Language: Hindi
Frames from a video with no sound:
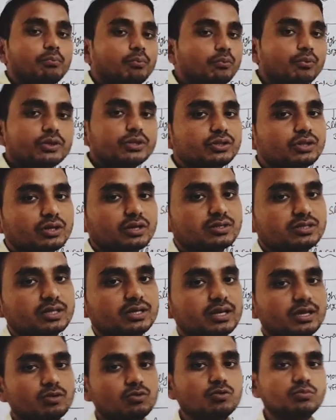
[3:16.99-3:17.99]
पूरी तरह
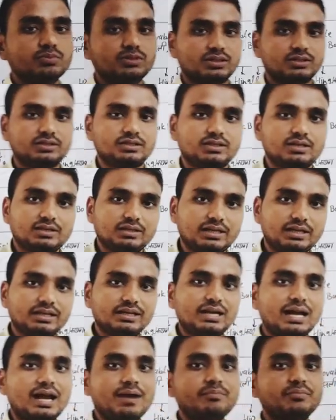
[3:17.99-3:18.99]
से नहीं घूम सकती है
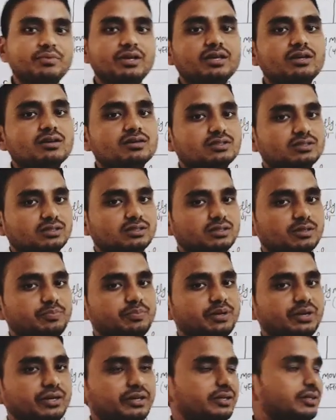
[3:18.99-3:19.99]
यानी काम नहीं कर सकते
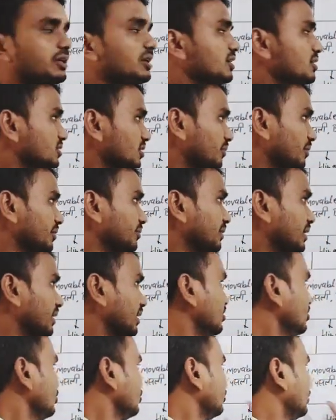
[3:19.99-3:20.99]
फ्रीली समझ में आ
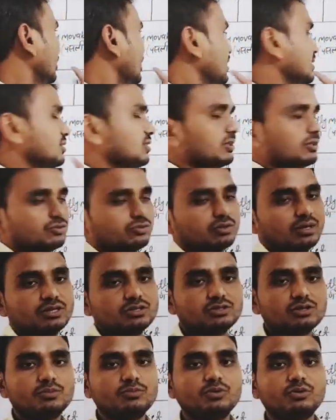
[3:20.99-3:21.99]
रहा है तो ऐसे
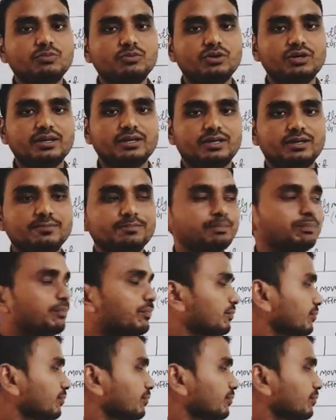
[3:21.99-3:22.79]
ज्वाइंट्स को हम लोग बोलेंगे